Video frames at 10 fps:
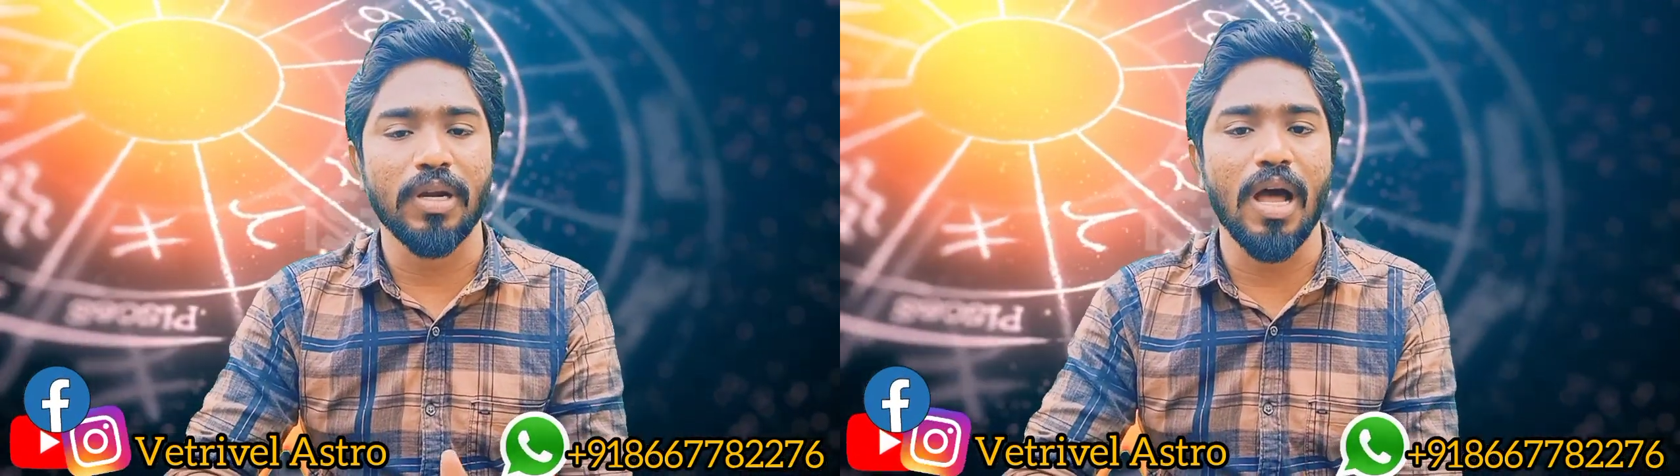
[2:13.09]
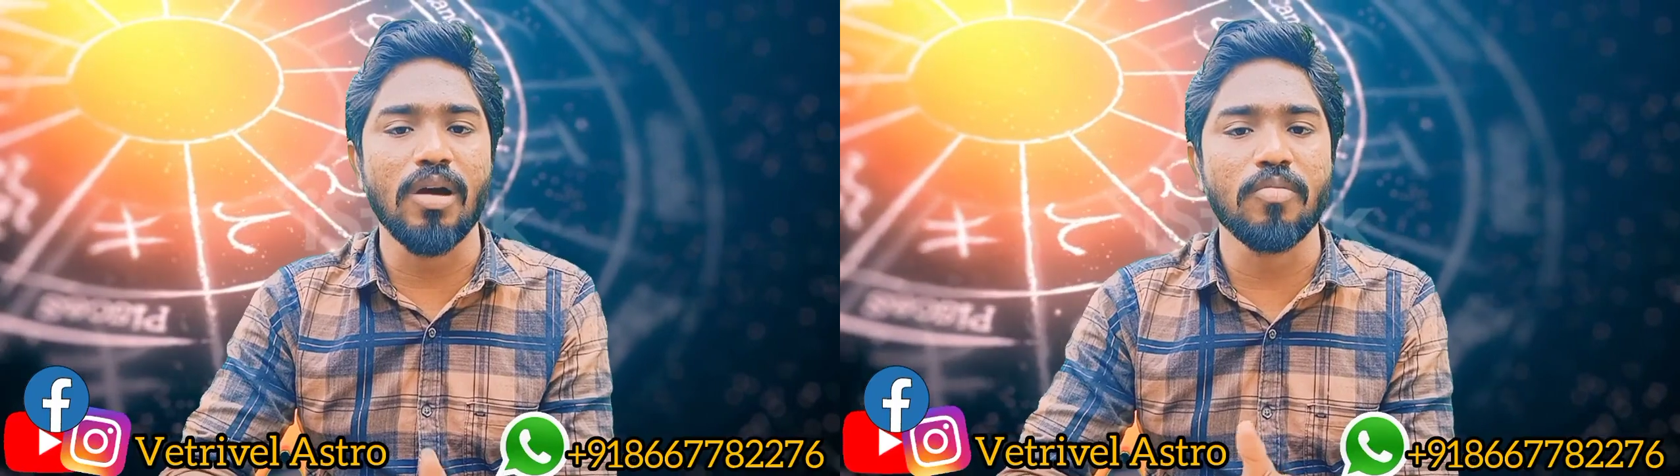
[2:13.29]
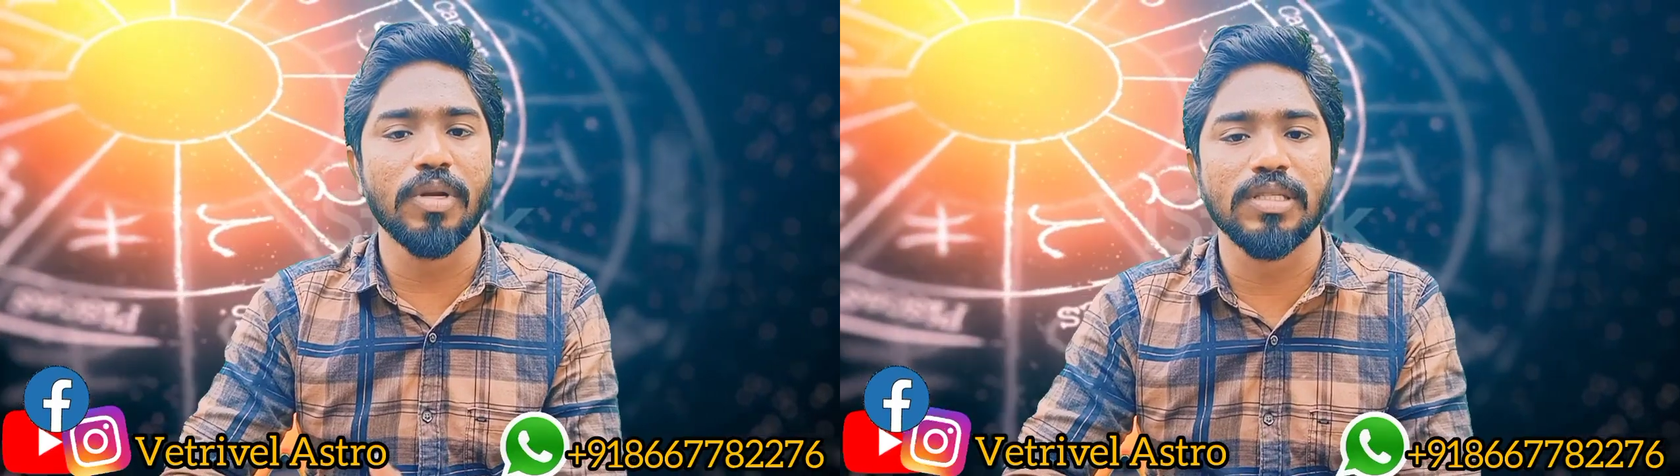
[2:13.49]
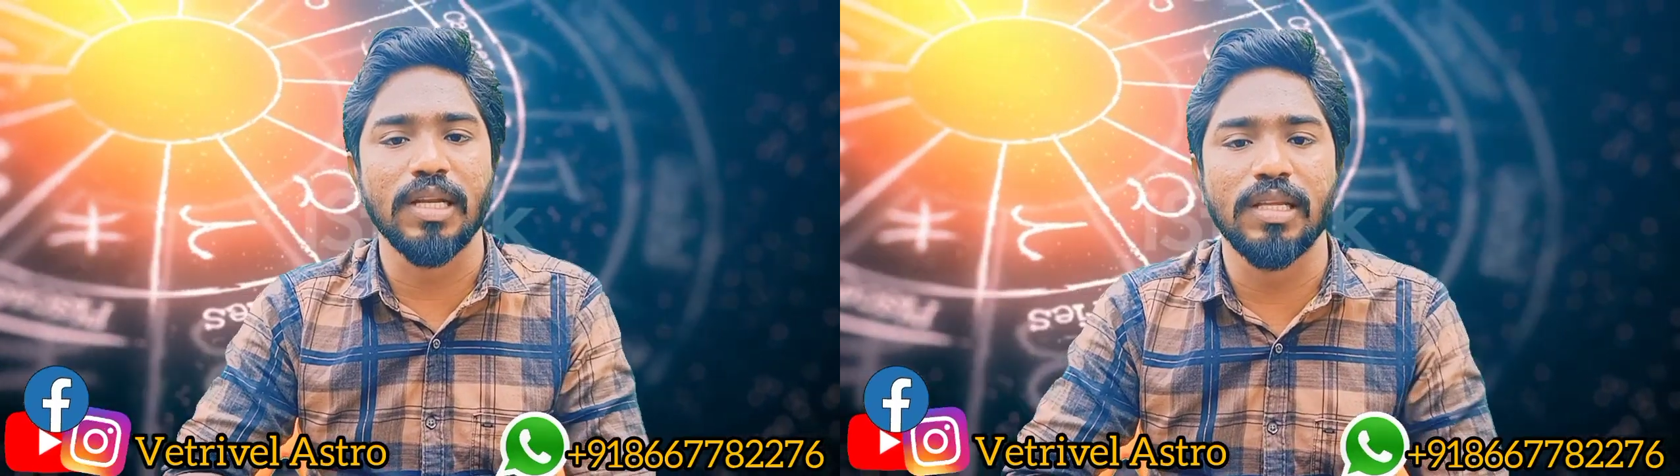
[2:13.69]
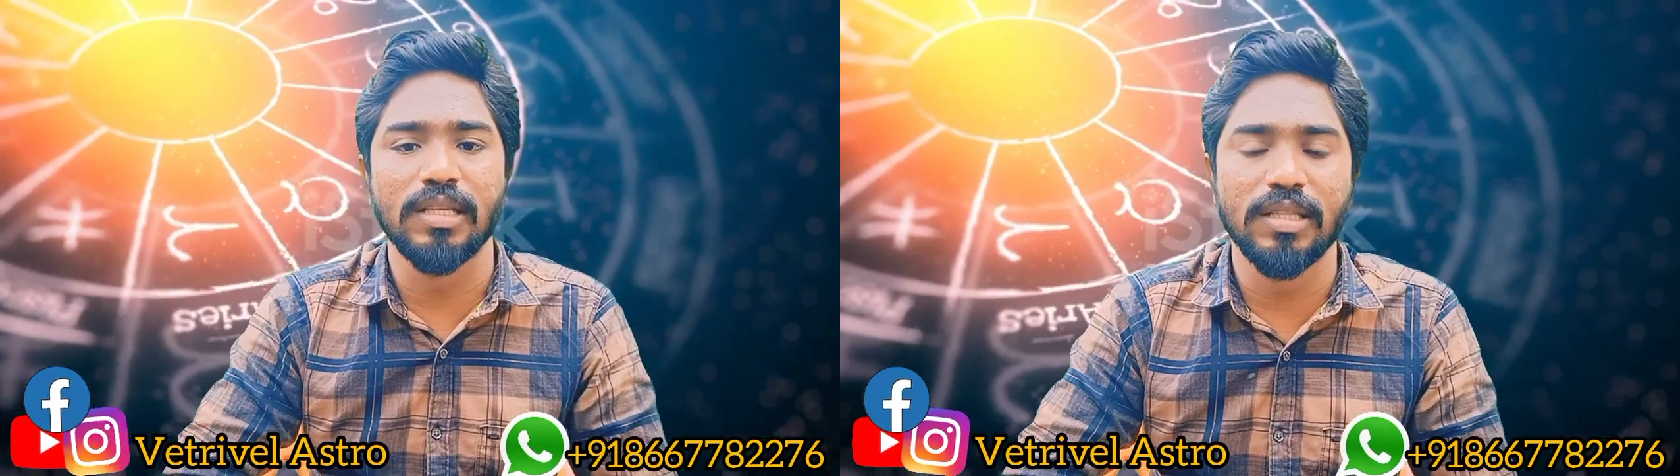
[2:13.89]
ராகு பிளஸ்
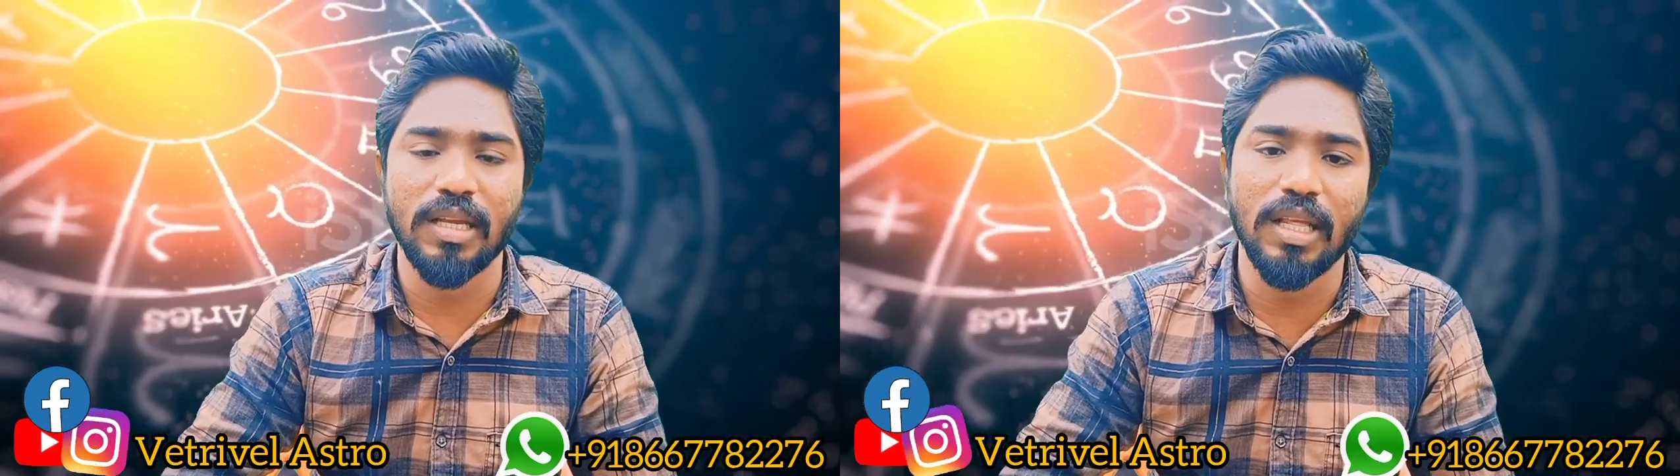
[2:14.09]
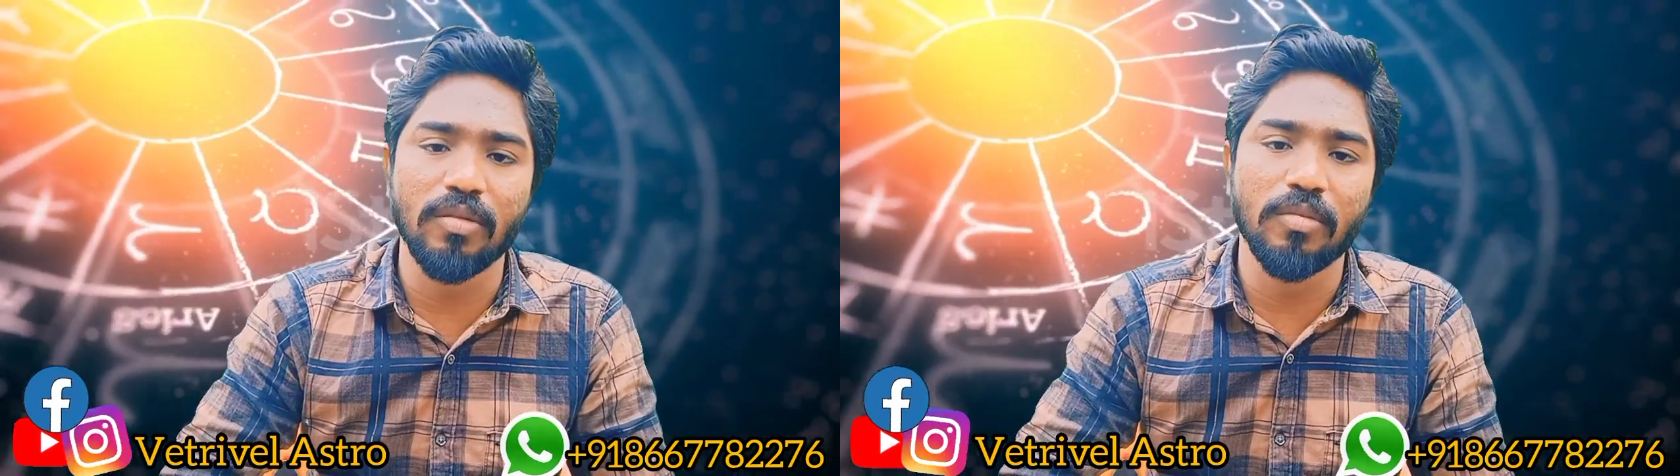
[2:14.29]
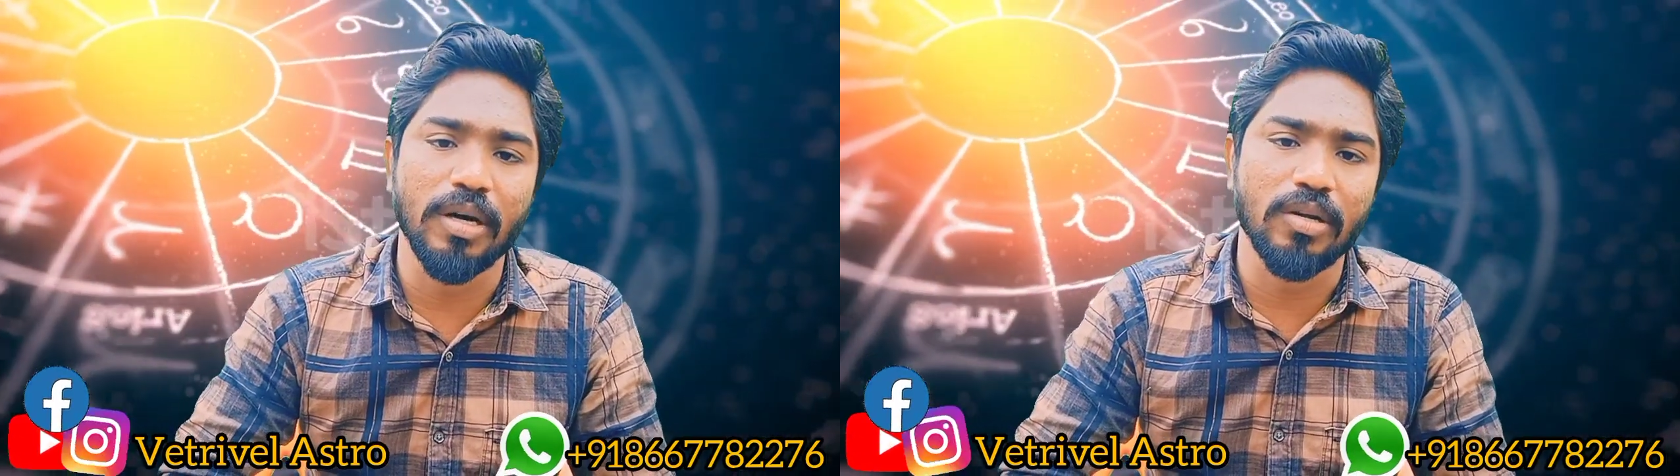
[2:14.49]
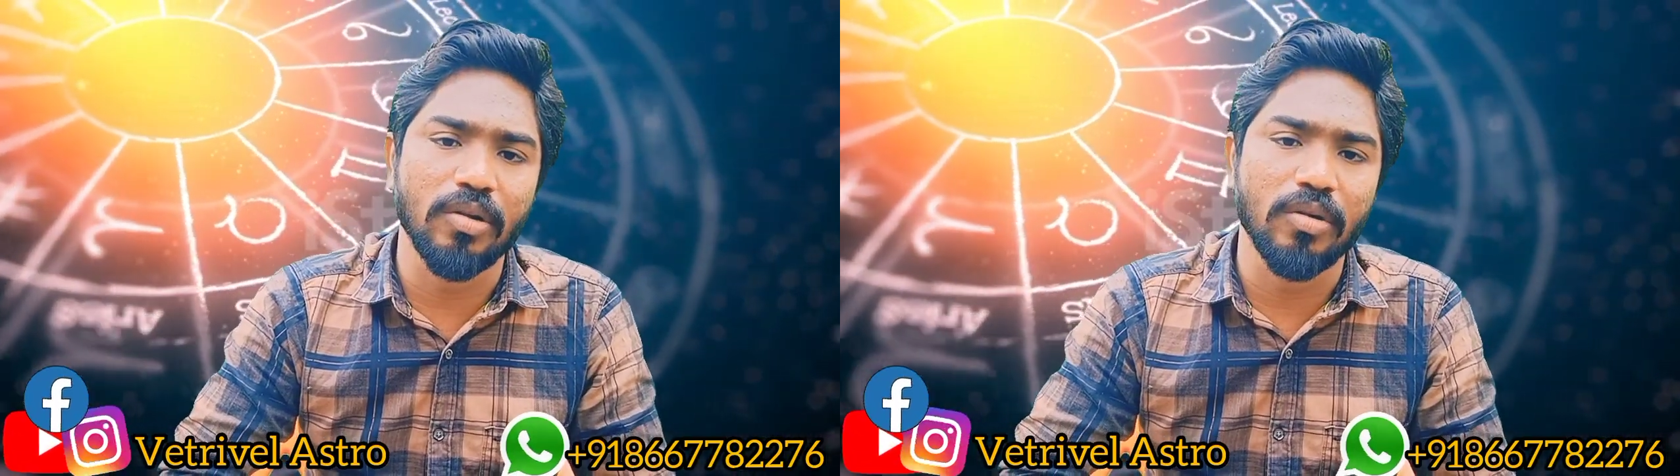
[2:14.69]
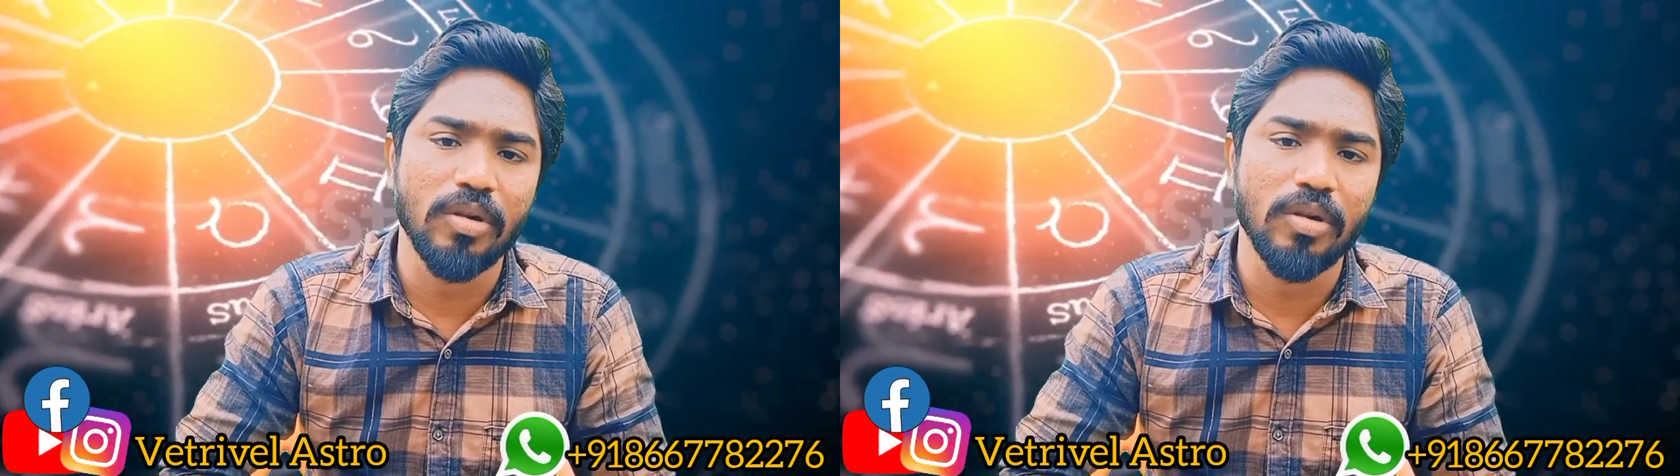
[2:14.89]
சனி இந்த இணைவு பார்க்கும்